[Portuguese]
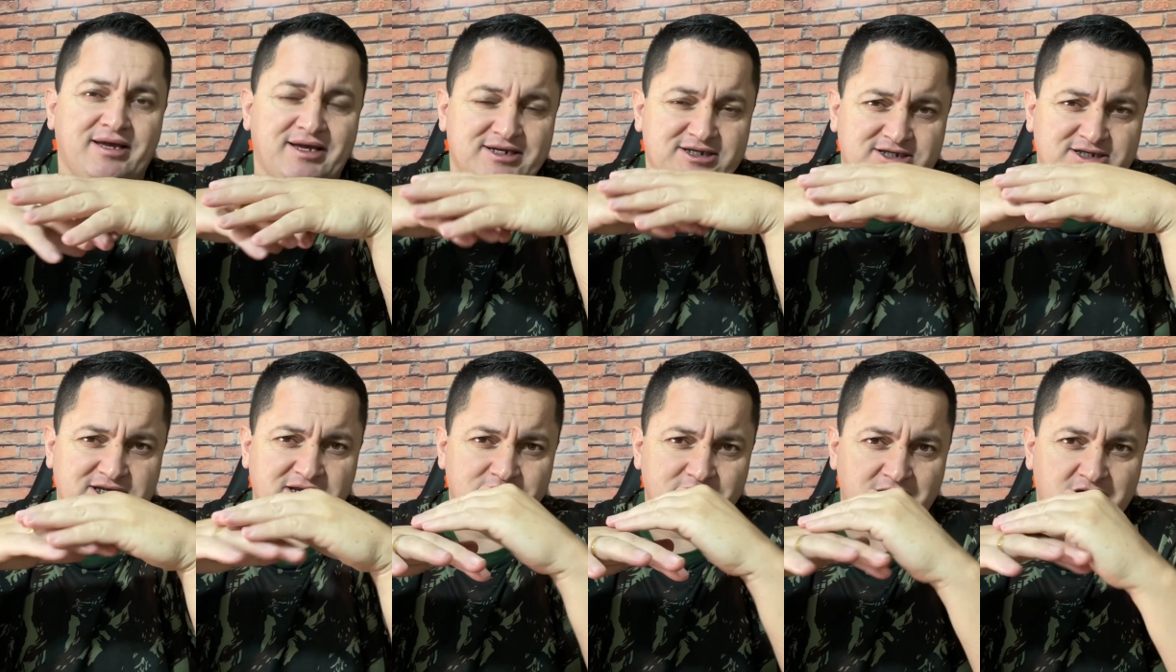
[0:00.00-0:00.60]

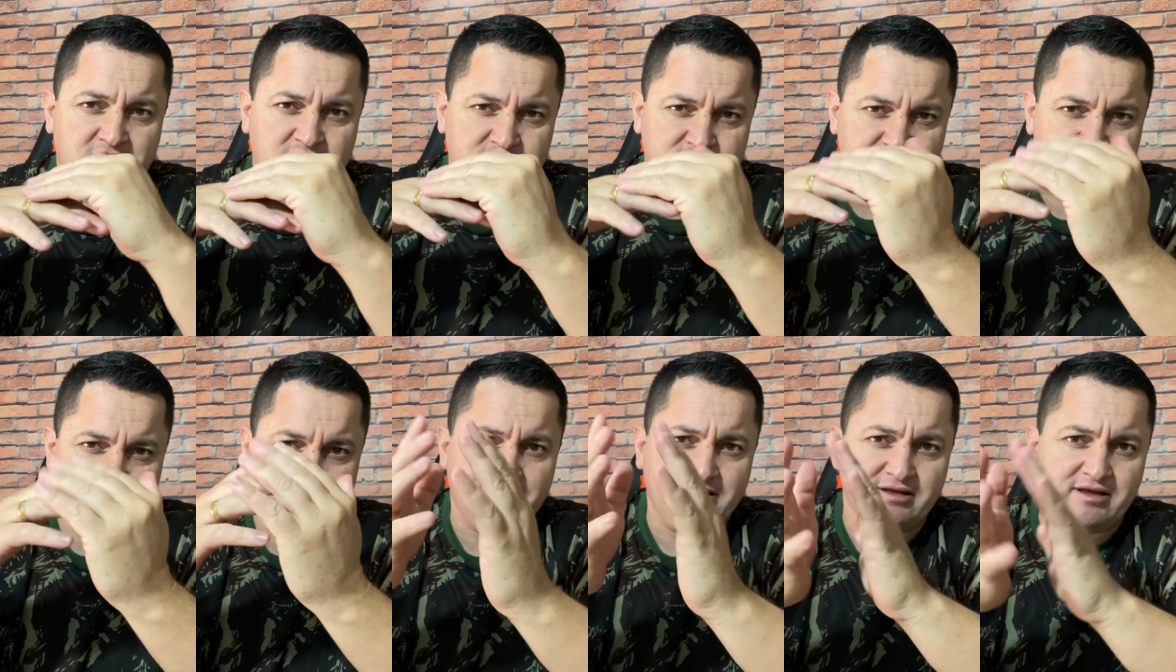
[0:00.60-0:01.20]
esta imagem,
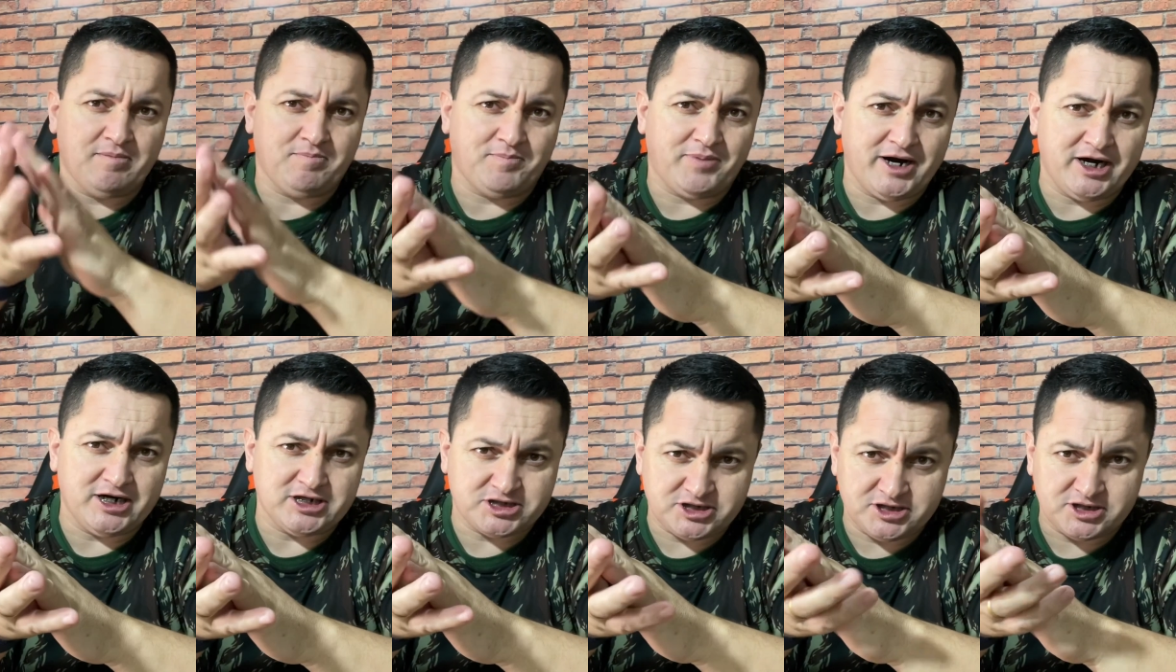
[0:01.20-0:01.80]
né, da
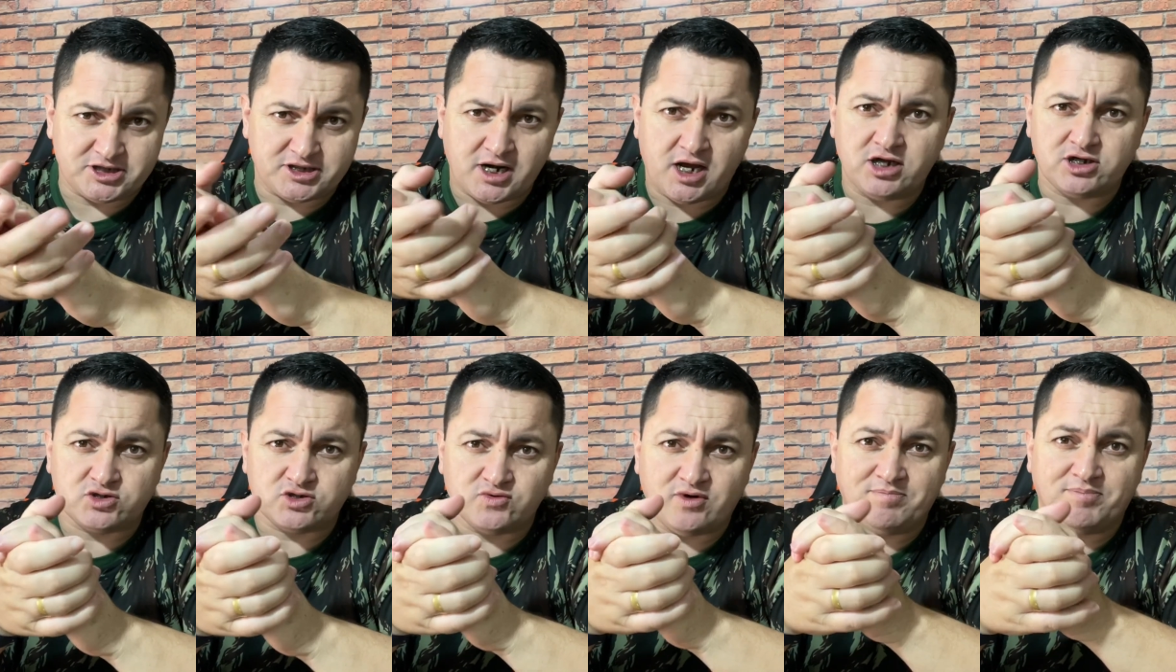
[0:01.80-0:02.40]
parte de
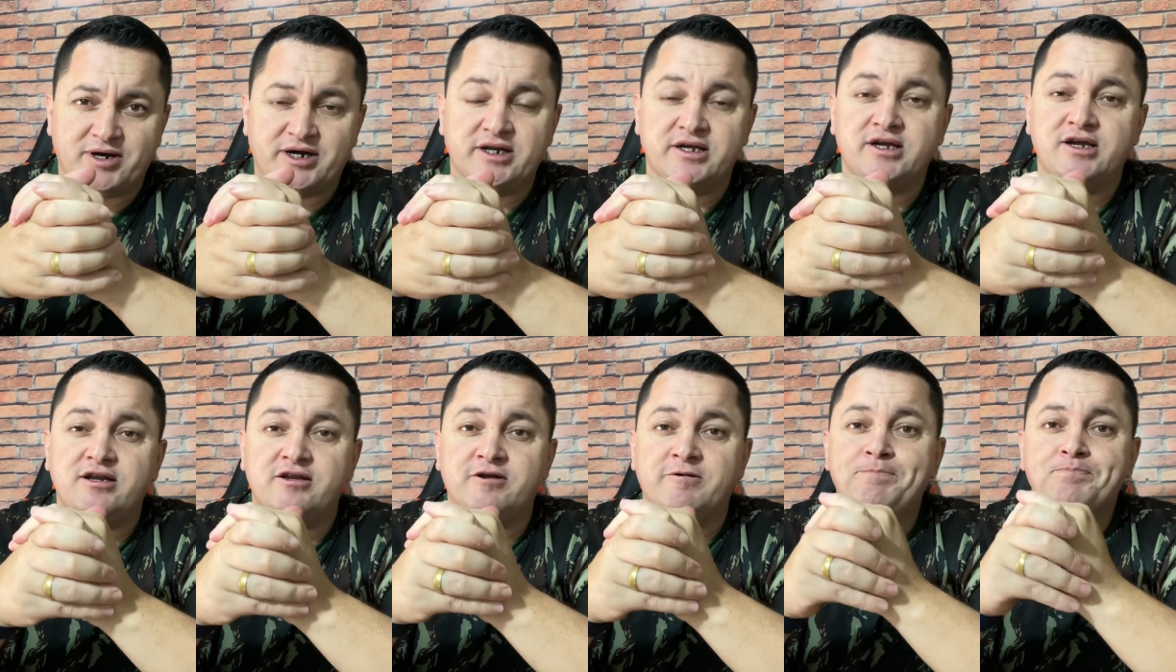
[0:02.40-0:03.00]
trás do
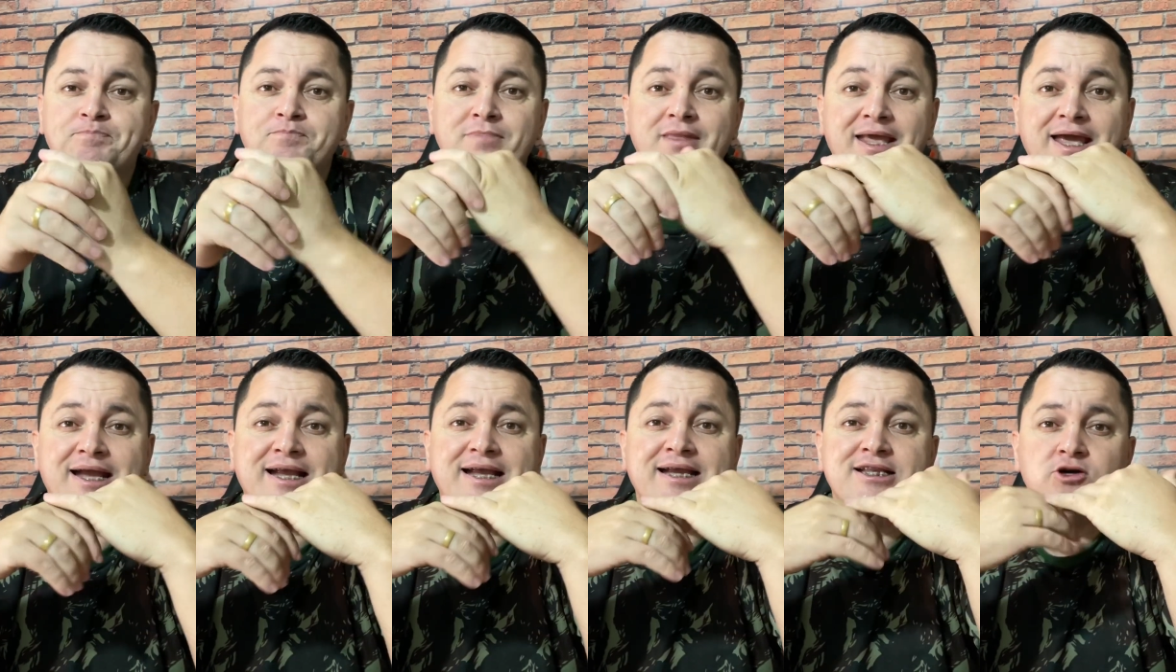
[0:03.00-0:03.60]
aparelho,
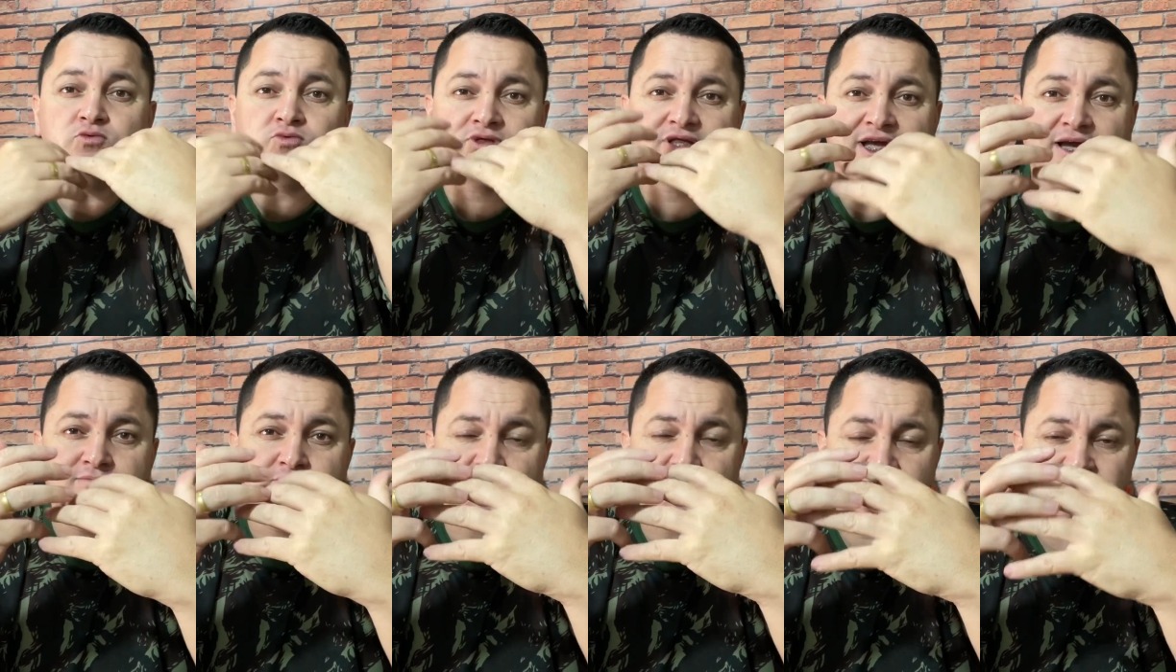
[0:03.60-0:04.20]
é que não
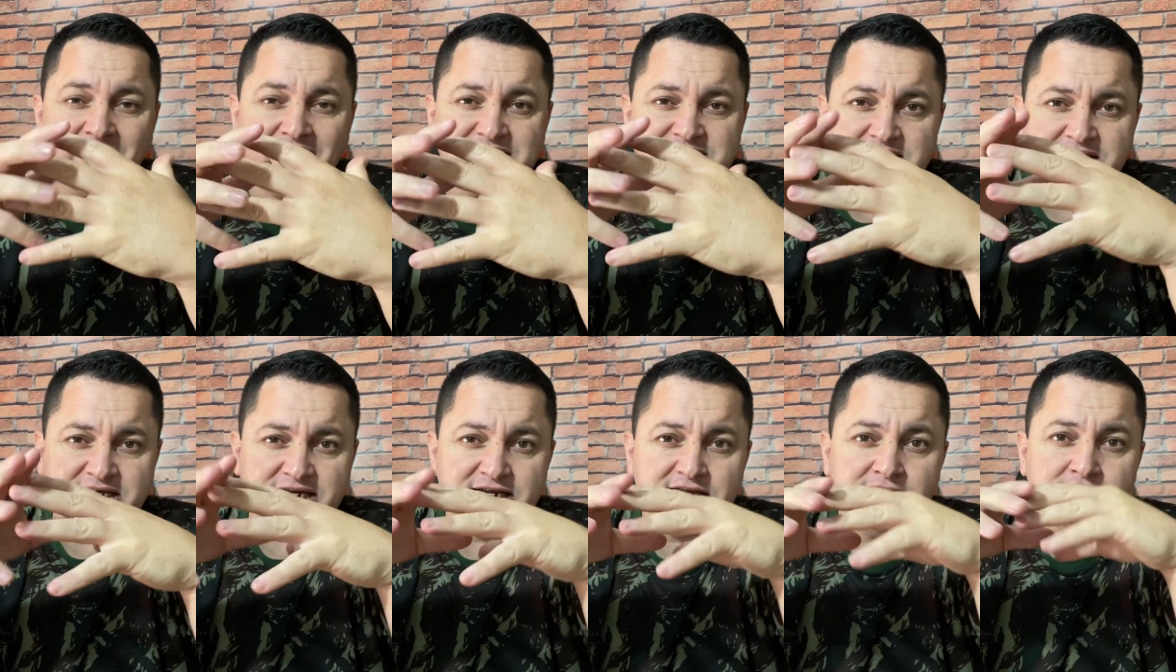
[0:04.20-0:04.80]
temos mais
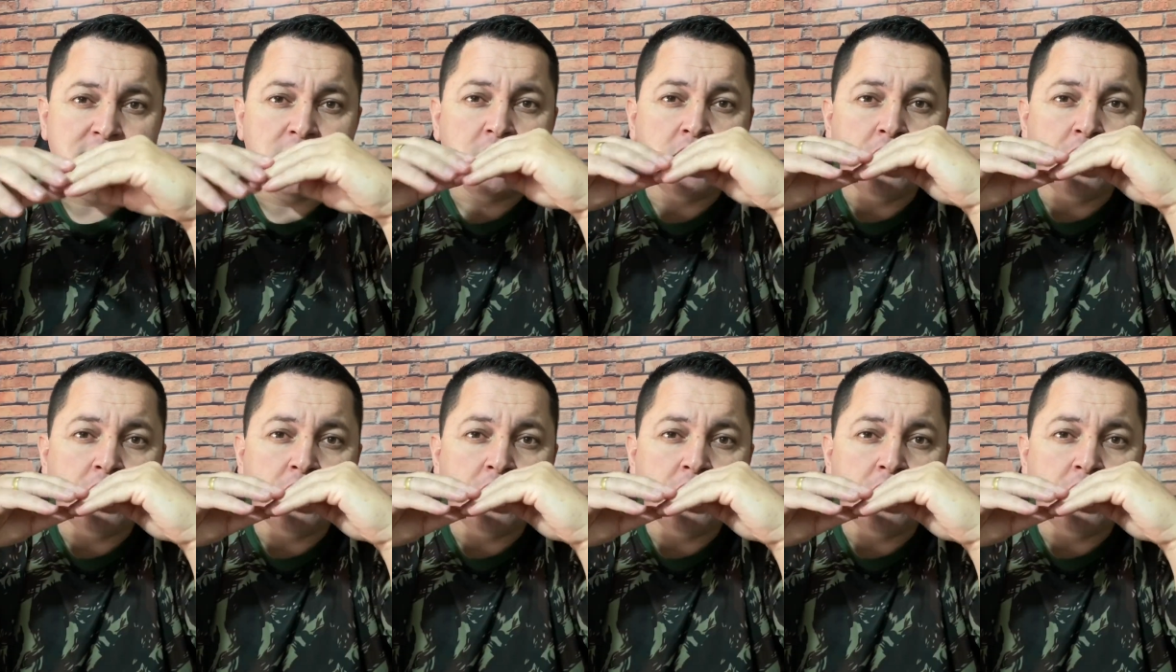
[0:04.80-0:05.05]
aquele